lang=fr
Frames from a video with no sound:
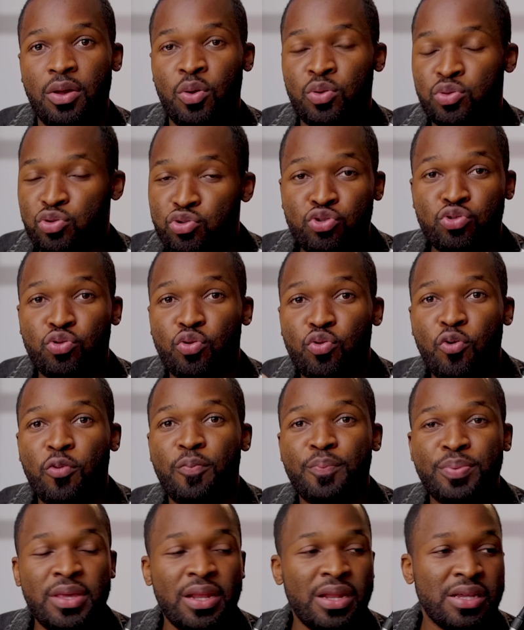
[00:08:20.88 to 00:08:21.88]
ont toujours
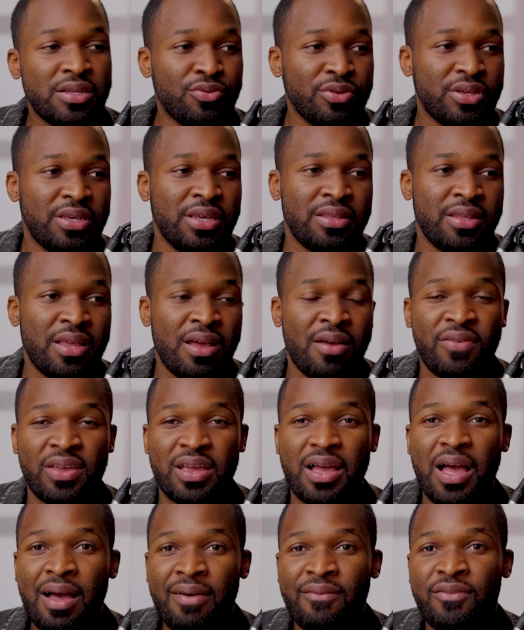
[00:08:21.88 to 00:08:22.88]
copié les gens qui étaient
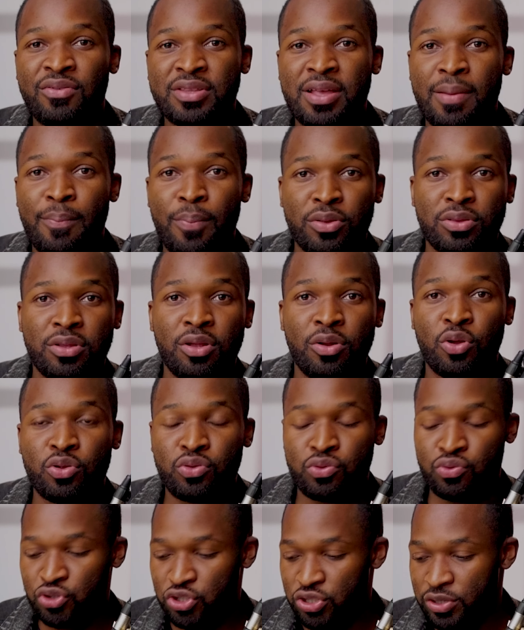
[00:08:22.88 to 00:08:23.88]
avec avant d'apporter
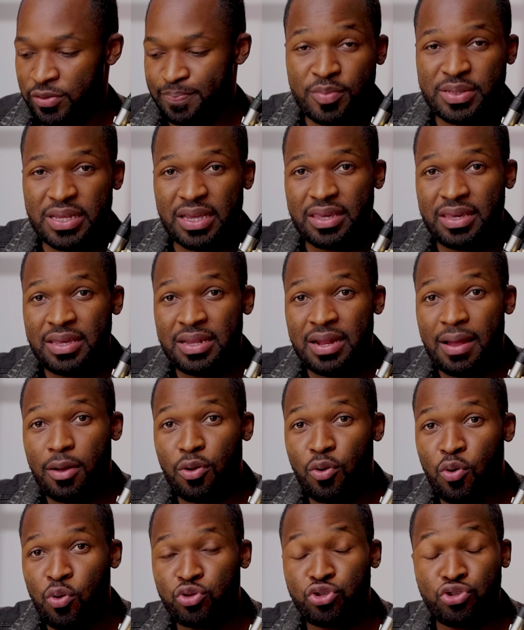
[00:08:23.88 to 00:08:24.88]
leur touche. Comme ça qu'il
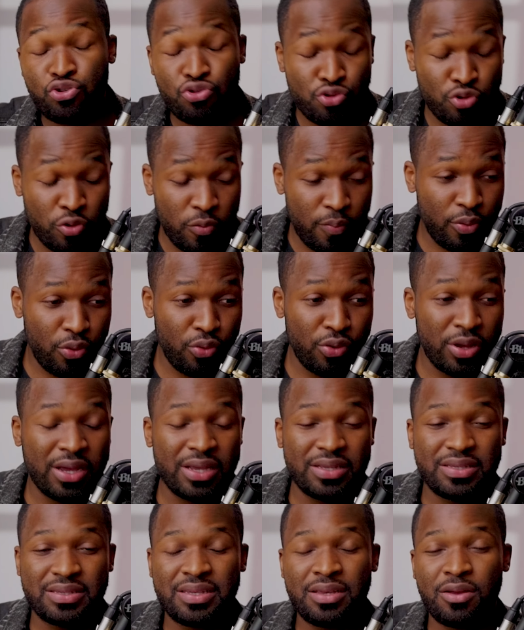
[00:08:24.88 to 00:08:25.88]
a continué de
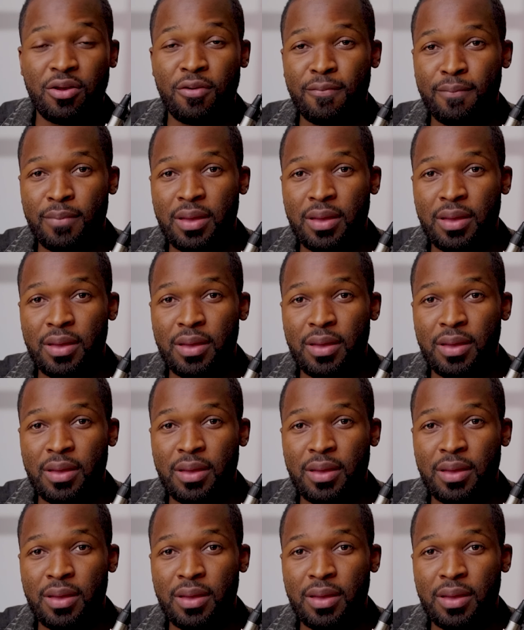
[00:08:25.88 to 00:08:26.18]
progresser en